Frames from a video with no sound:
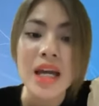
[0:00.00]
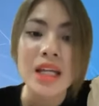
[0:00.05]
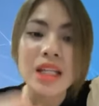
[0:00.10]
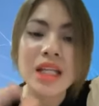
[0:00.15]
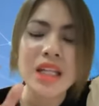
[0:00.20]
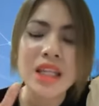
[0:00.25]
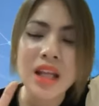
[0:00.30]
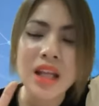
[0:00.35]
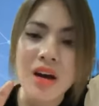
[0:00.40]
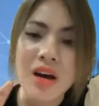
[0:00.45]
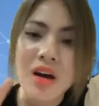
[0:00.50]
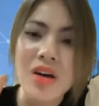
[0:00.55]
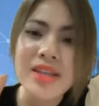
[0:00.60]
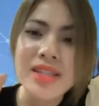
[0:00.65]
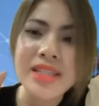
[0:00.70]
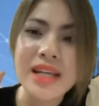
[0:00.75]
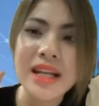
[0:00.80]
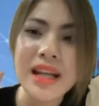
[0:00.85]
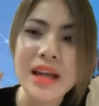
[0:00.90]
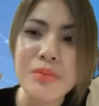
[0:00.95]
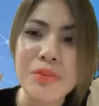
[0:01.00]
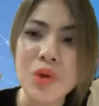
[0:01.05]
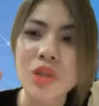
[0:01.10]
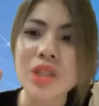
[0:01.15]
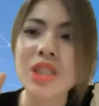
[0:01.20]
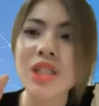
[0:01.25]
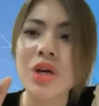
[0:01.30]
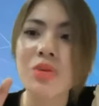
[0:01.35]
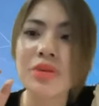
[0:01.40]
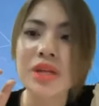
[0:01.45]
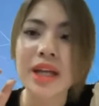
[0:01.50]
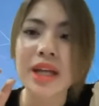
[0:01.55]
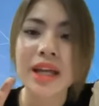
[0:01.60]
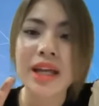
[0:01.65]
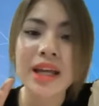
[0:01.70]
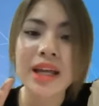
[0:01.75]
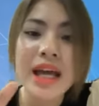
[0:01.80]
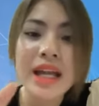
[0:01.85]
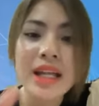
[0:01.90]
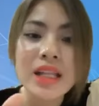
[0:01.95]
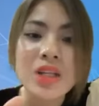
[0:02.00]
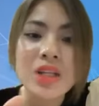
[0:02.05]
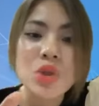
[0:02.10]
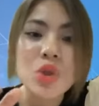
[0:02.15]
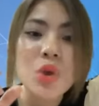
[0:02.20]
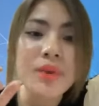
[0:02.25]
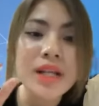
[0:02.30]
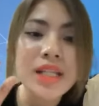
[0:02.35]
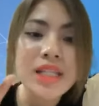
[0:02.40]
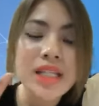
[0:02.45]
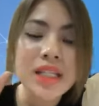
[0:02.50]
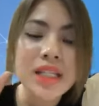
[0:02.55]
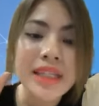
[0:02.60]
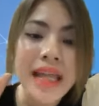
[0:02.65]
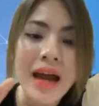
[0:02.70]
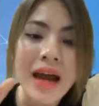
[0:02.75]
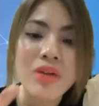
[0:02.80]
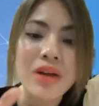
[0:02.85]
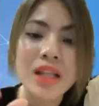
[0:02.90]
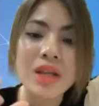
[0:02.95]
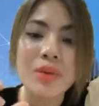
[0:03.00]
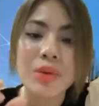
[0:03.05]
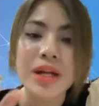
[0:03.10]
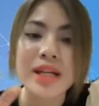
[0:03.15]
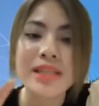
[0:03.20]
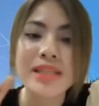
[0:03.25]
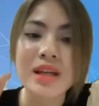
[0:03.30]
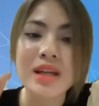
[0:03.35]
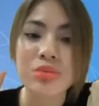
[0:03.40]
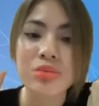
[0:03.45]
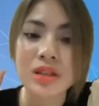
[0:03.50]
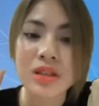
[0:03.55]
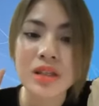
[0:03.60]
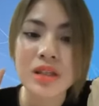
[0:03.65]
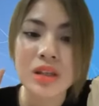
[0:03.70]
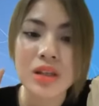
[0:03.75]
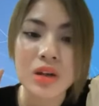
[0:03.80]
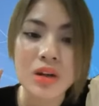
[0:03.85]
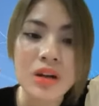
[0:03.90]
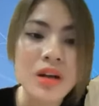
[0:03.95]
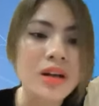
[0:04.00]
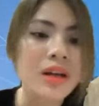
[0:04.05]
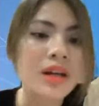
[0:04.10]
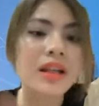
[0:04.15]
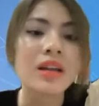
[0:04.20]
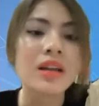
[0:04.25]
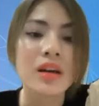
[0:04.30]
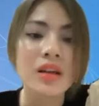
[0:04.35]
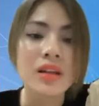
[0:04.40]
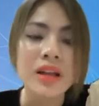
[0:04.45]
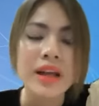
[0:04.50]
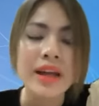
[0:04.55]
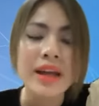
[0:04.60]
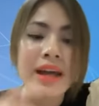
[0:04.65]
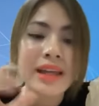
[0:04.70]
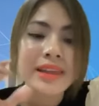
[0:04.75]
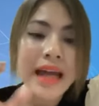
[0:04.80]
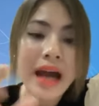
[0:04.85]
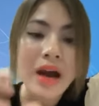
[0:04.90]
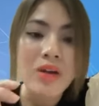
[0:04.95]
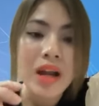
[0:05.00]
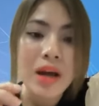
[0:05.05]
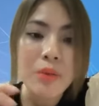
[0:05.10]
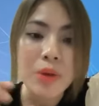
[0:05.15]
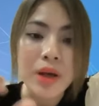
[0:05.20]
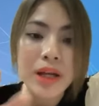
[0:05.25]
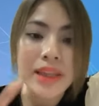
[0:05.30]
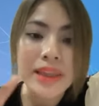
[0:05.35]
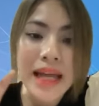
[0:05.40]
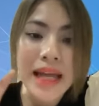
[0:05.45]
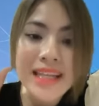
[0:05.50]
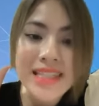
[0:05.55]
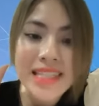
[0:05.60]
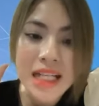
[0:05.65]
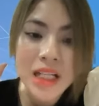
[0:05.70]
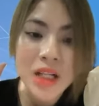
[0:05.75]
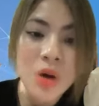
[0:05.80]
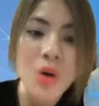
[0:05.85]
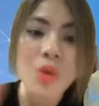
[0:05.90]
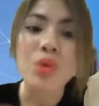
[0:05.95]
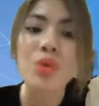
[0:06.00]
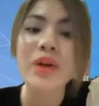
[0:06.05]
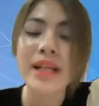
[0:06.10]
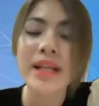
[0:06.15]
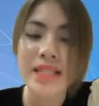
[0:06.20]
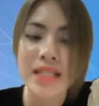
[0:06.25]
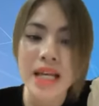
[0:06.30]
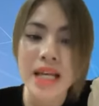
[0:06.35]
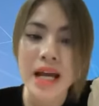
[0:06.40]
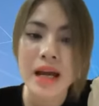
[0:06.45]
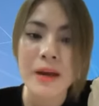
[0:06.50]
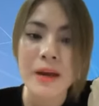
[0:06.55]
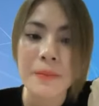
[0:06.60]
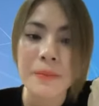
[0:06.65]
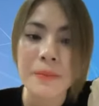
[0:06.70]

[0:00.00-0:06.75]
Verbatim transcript: thì nó sẽ là một trong những cái kênh để giúp anh chị tạo ra được một cái dòng tiền nó cực kỳ lớn, tạo ra một cái tài sản khủng đó anh chị ạ.